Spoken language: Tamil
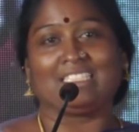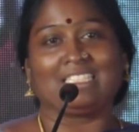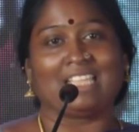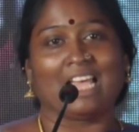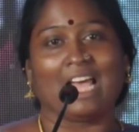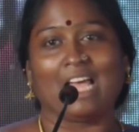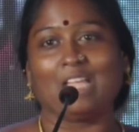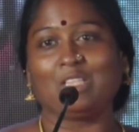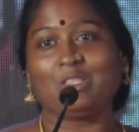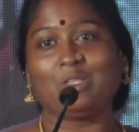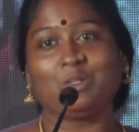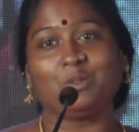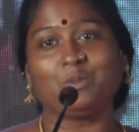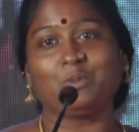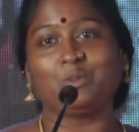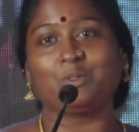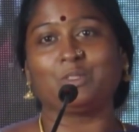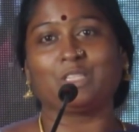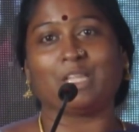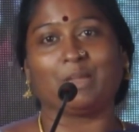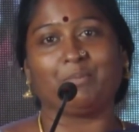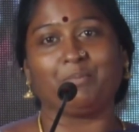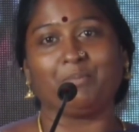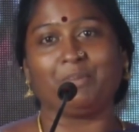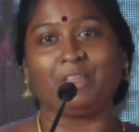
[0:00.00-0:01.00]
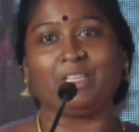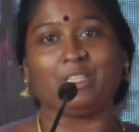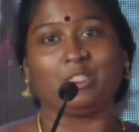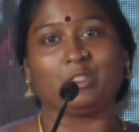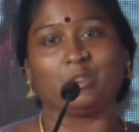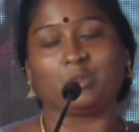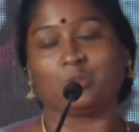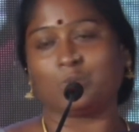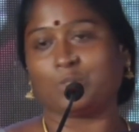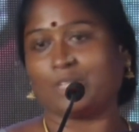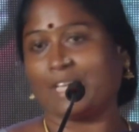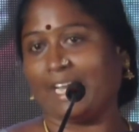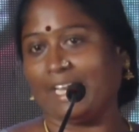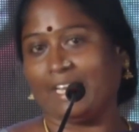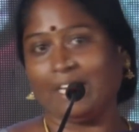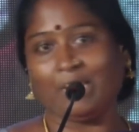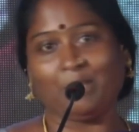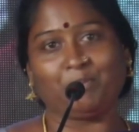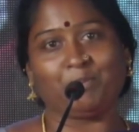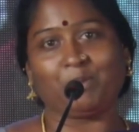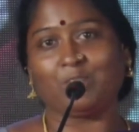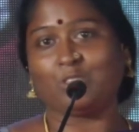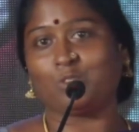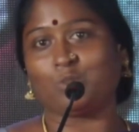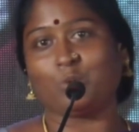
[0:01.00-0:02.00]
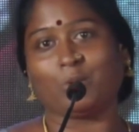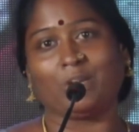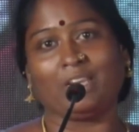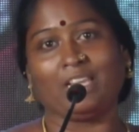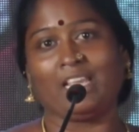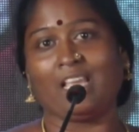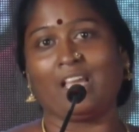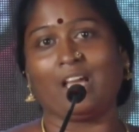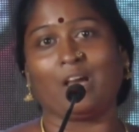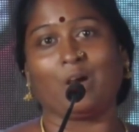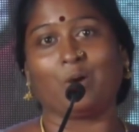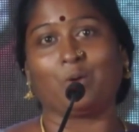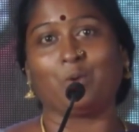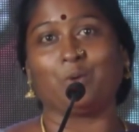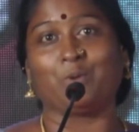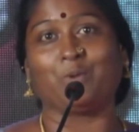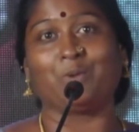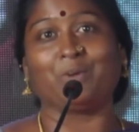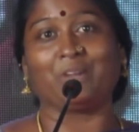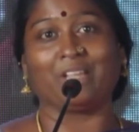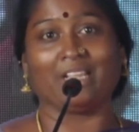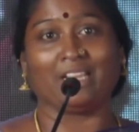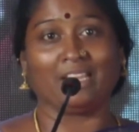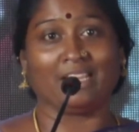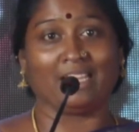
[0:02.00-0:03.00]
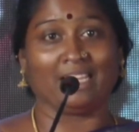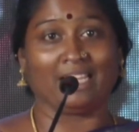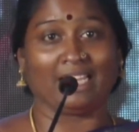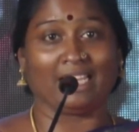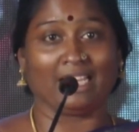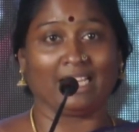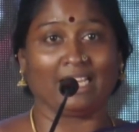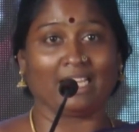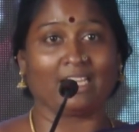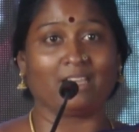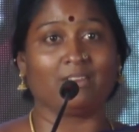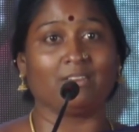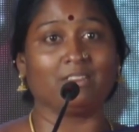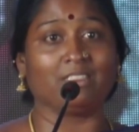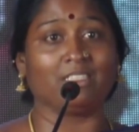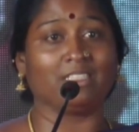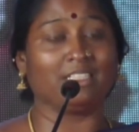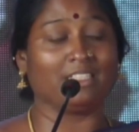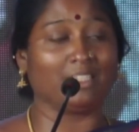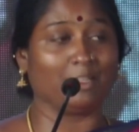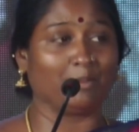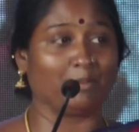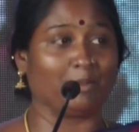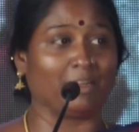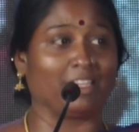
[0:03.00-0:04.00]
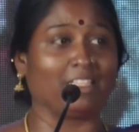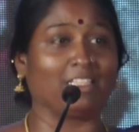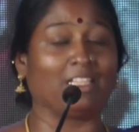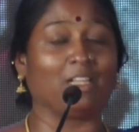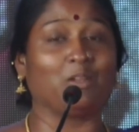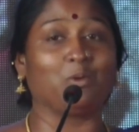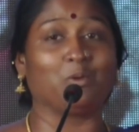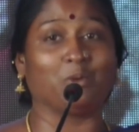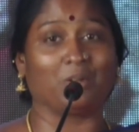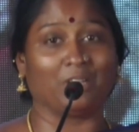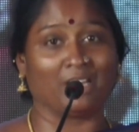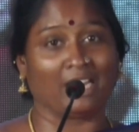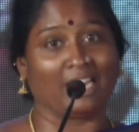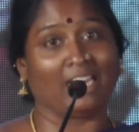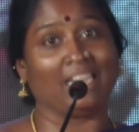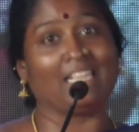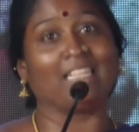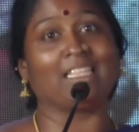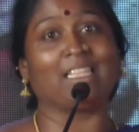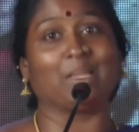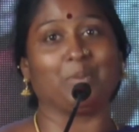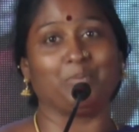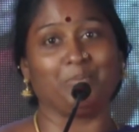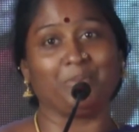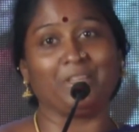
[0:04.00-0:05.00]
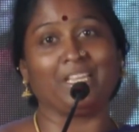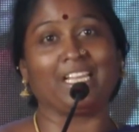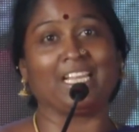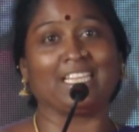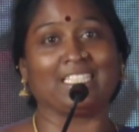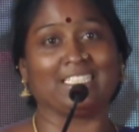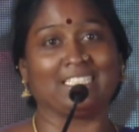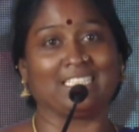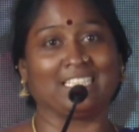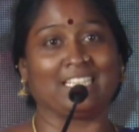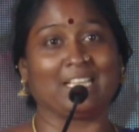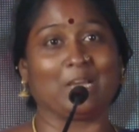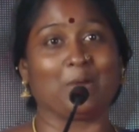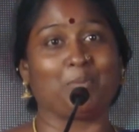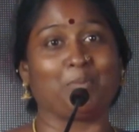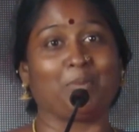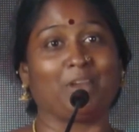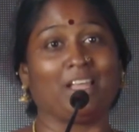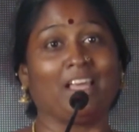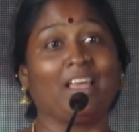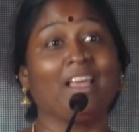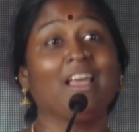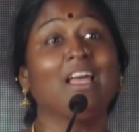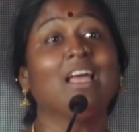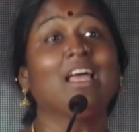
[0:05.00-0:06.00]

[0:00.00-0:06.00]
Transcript: சாந்தனு தம்பி கண்டிப்பாக சொல்லியே ஆகணும் எனக்கு வந்து இந்த படத்தில் ஒரு நல்ல தம்பி கிடச்சிருக்காப்புல